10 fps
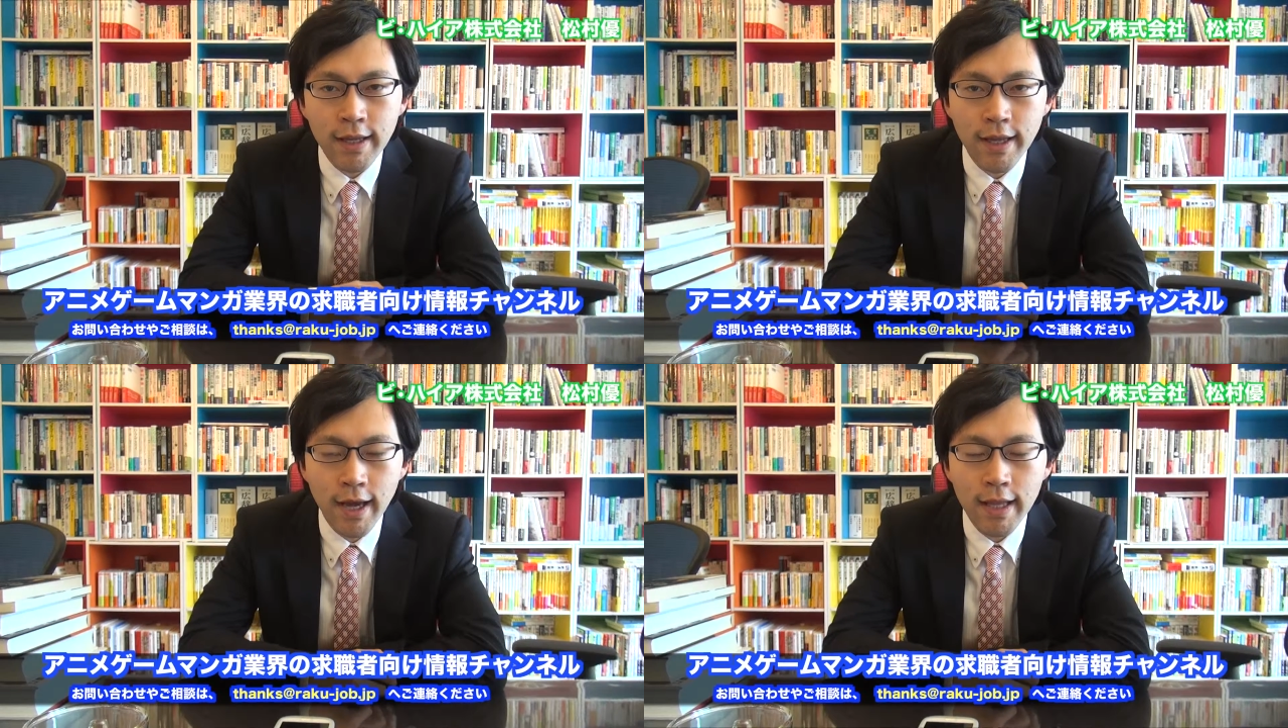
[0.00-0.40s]

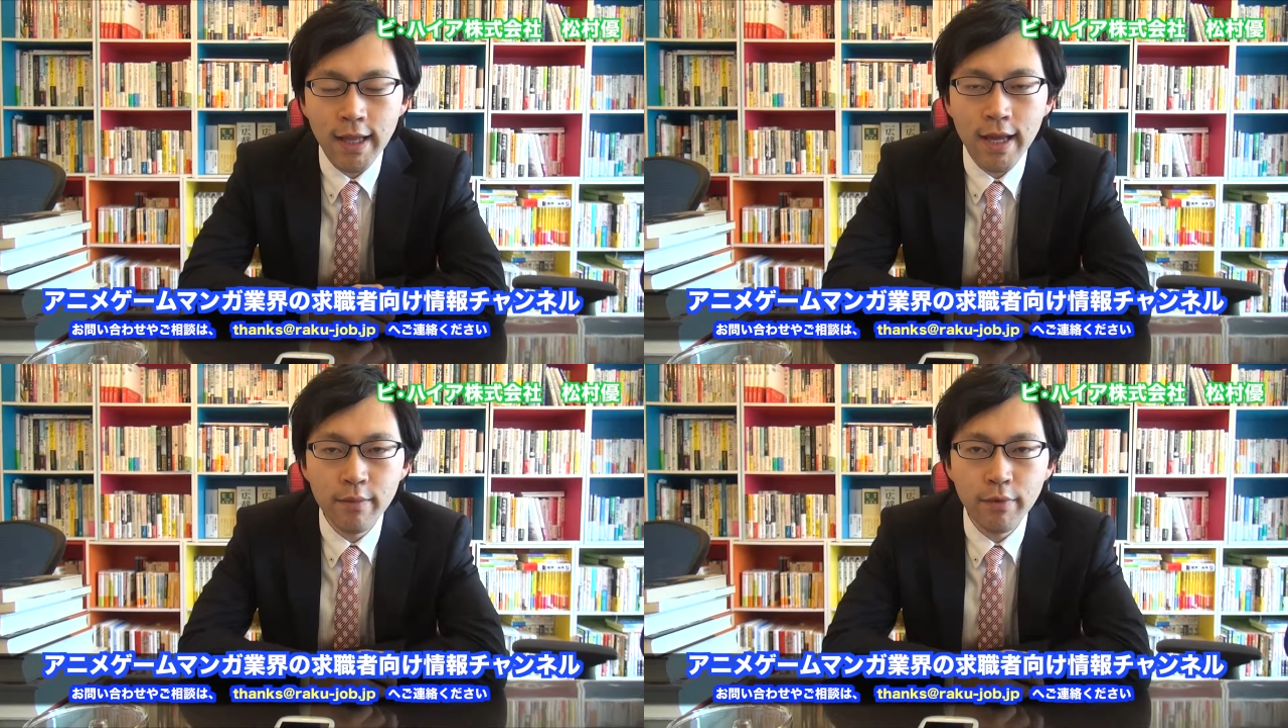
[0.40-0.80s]
え
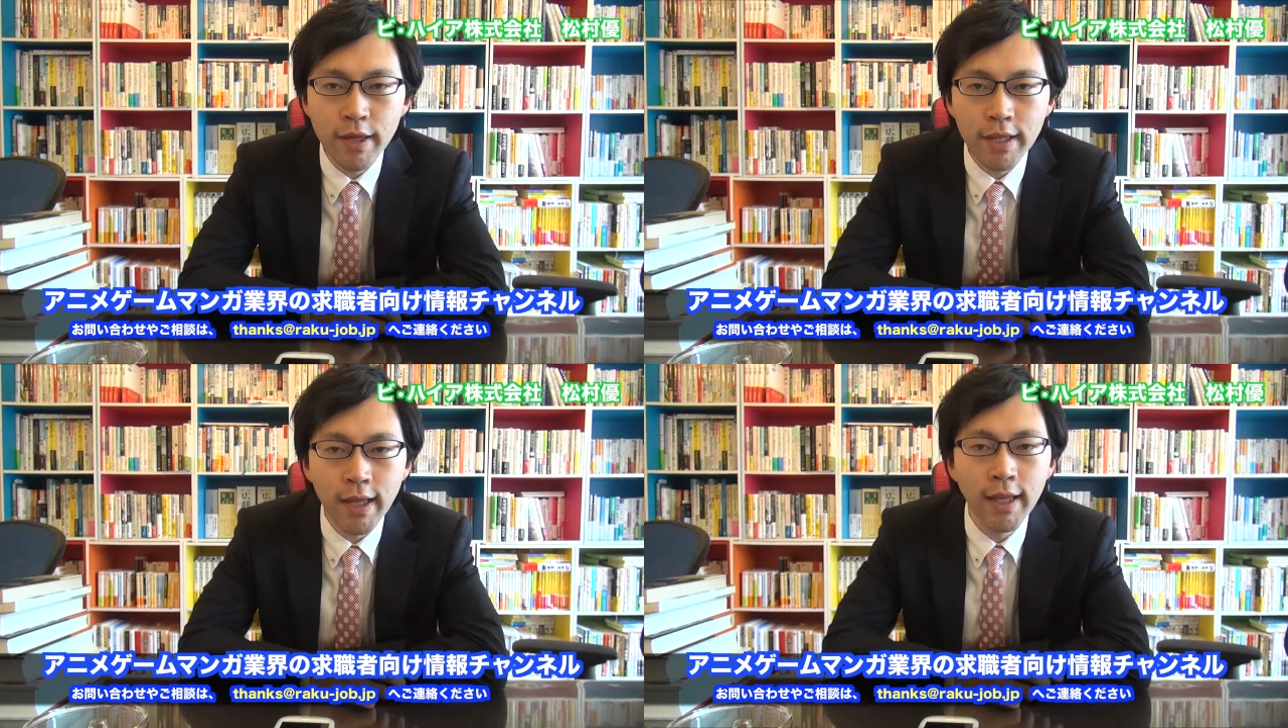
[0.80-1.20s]

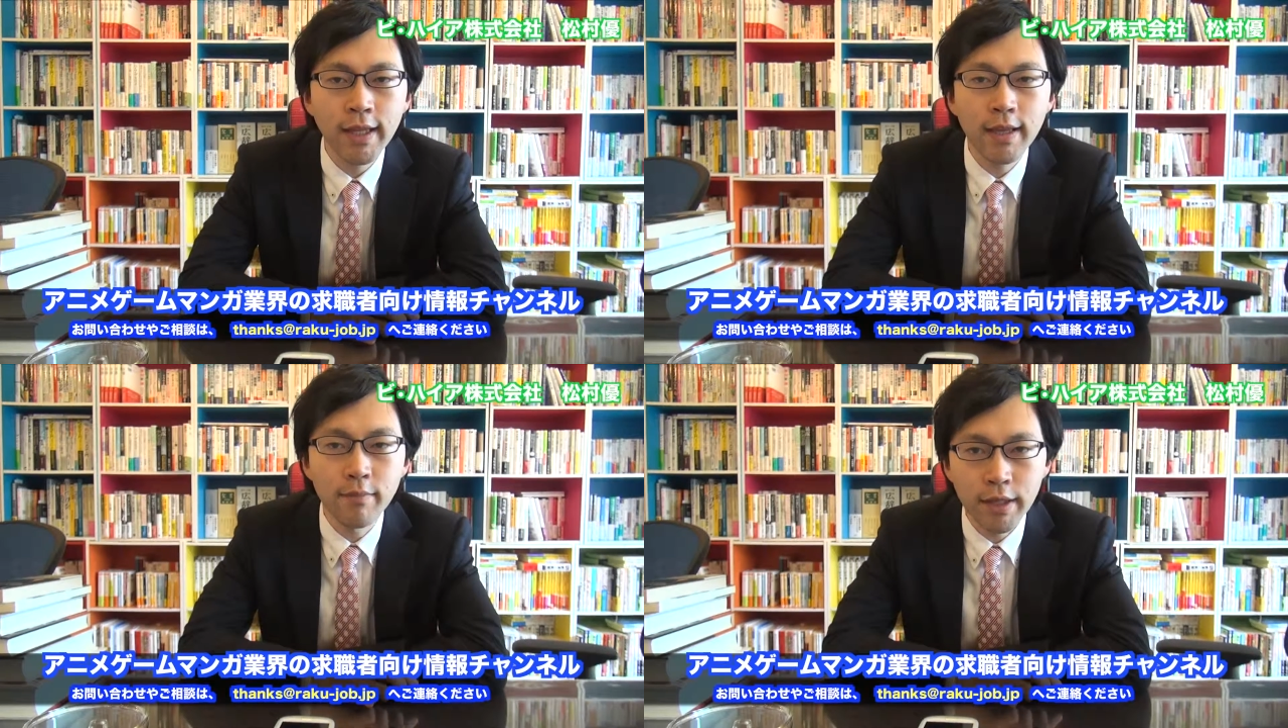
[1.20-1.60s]

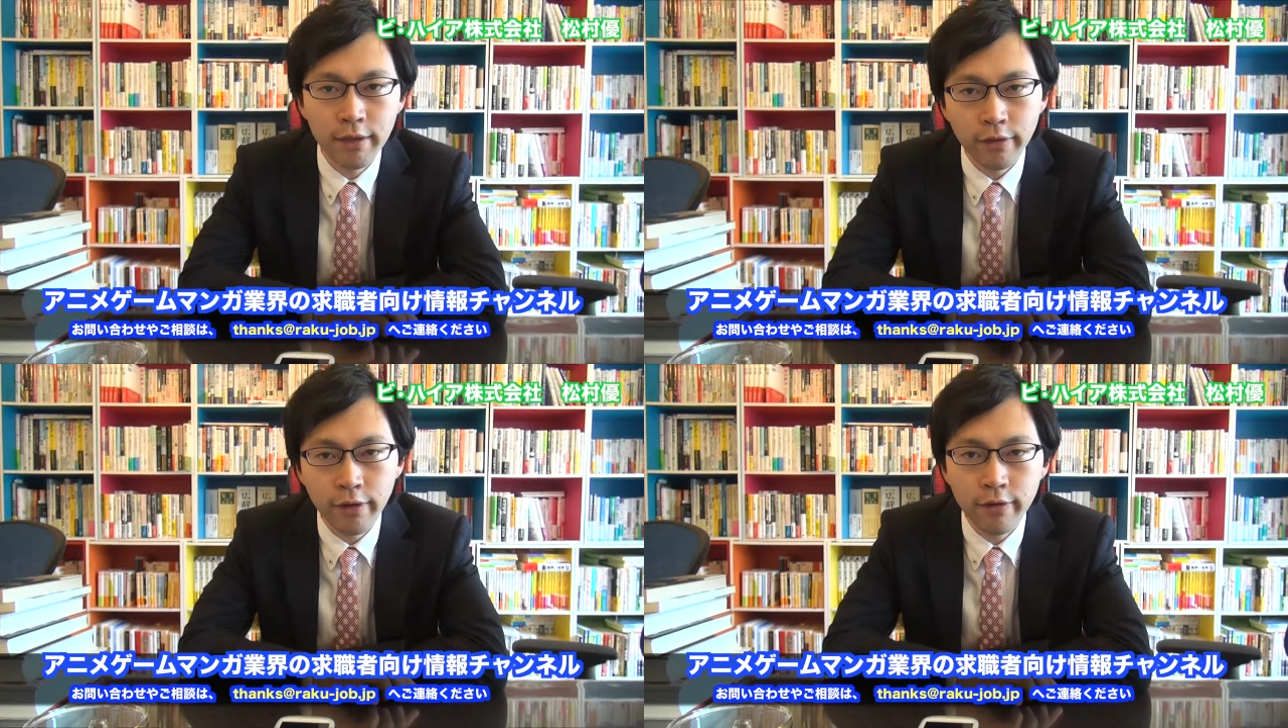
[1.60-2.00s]

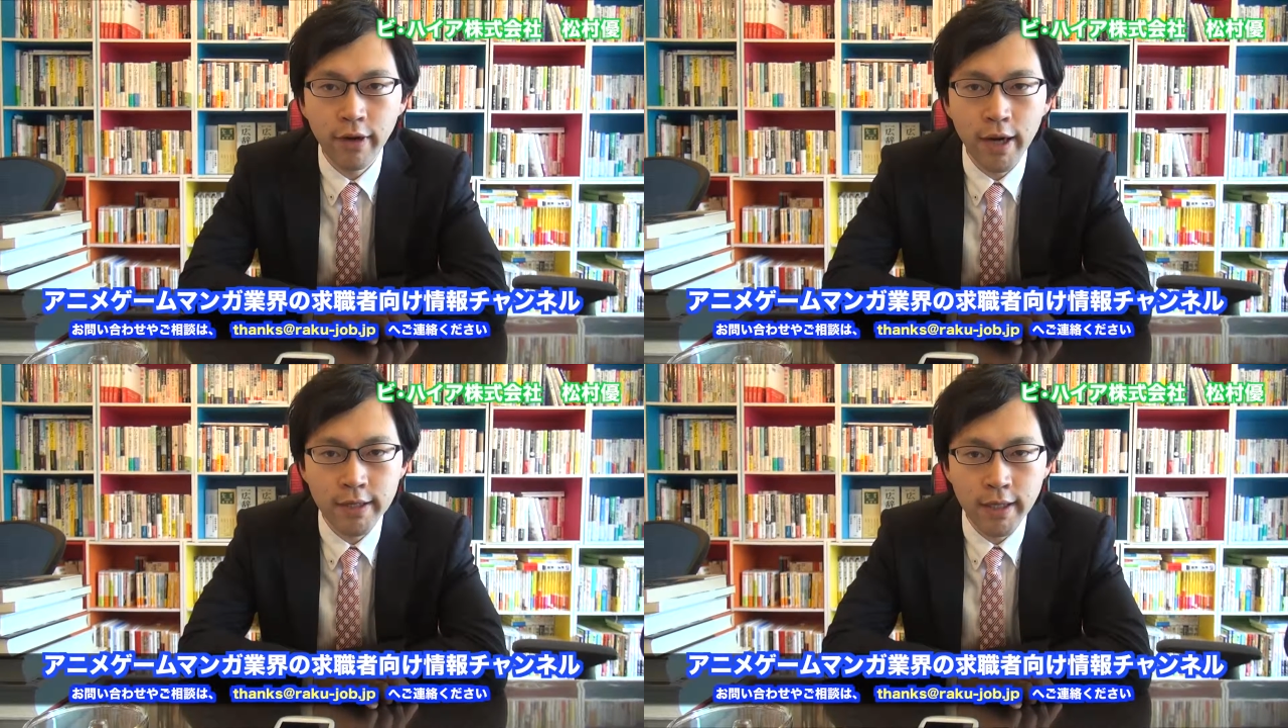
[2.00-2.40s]
アナハイムエンターテインメントとい
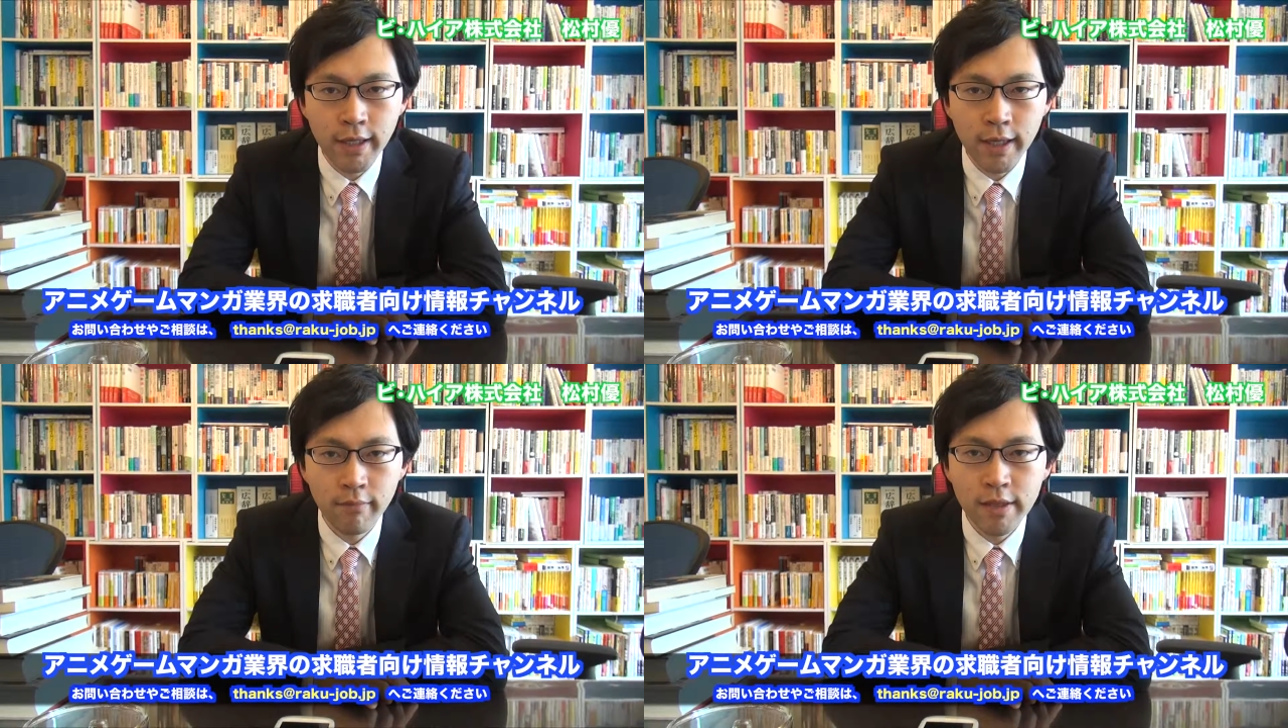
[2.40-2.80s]
う会社
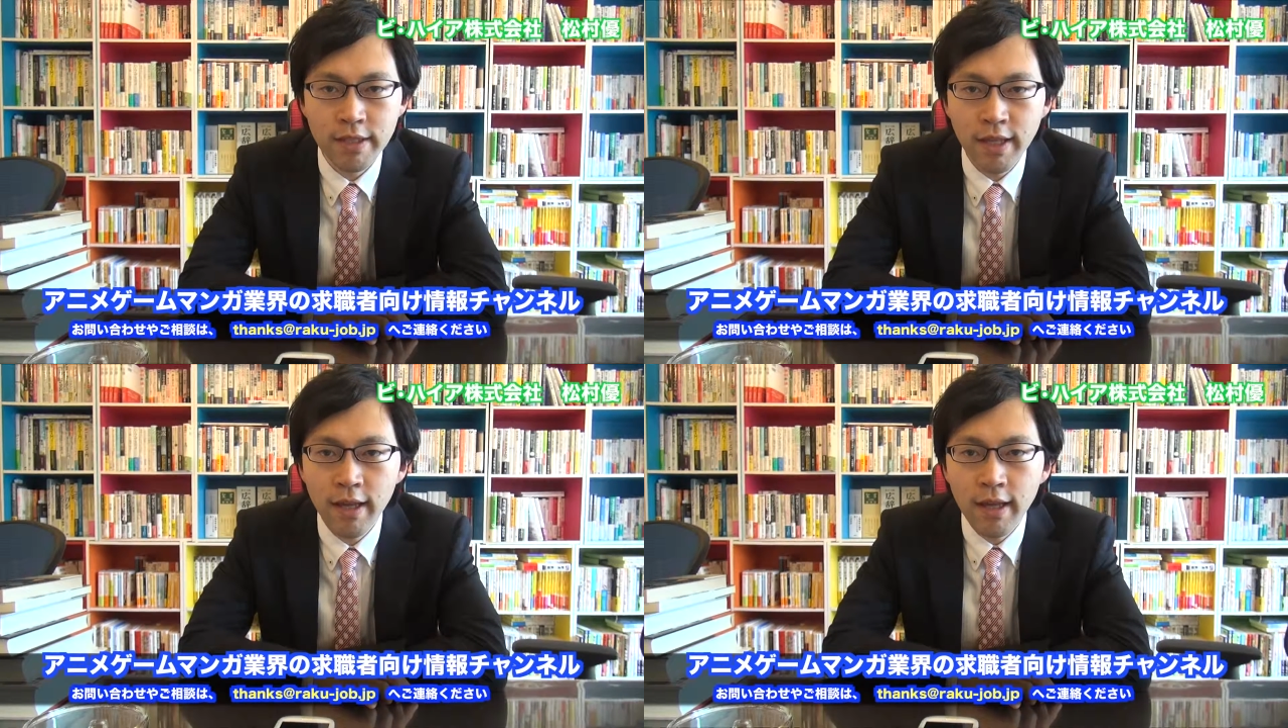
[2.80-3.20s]
になりま
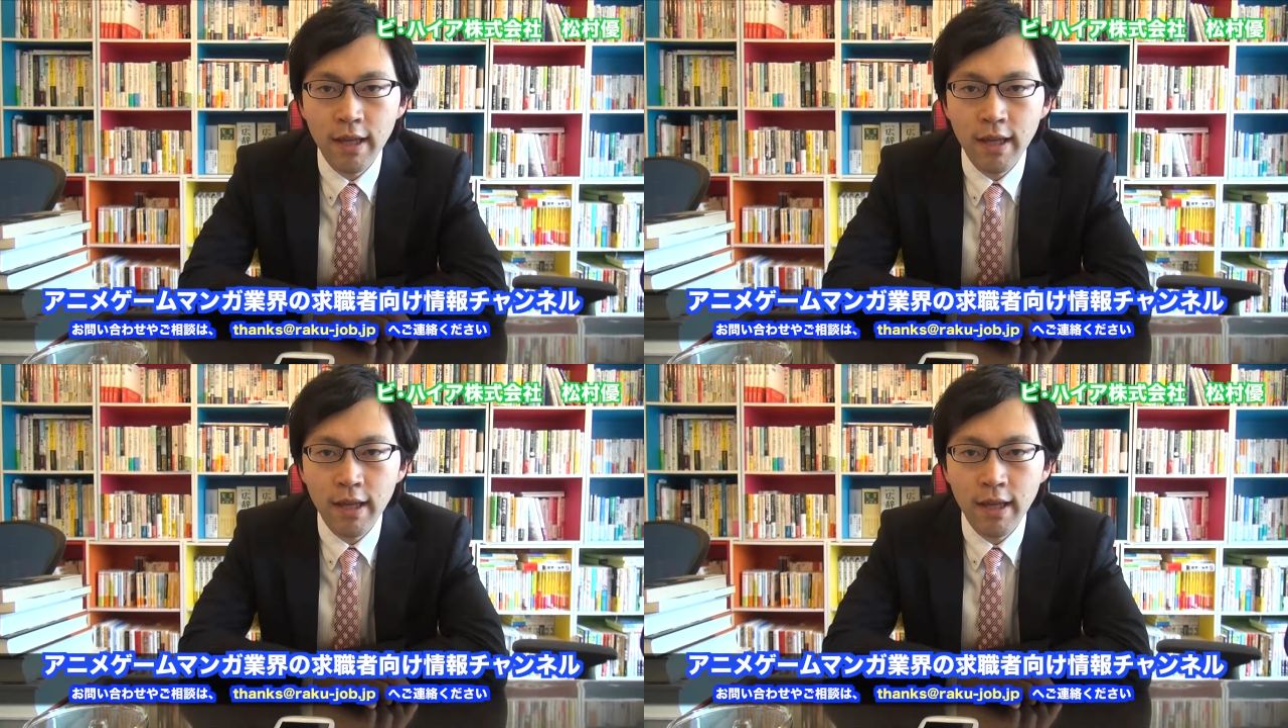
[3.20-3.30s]
して、